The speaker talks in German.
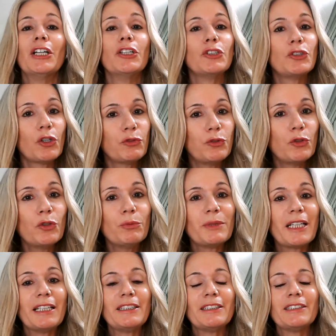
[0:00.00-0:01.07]
Doch worum
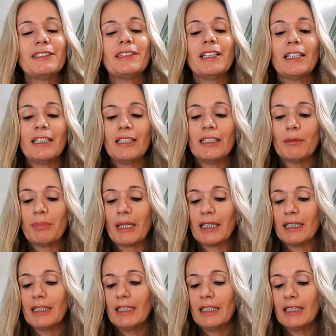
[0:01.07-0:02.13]
geht es
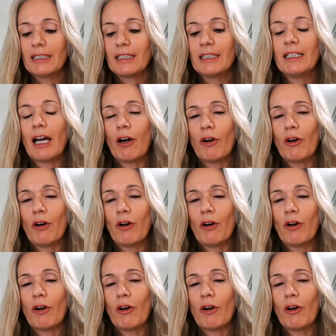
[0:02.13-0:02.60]
hierbei genau?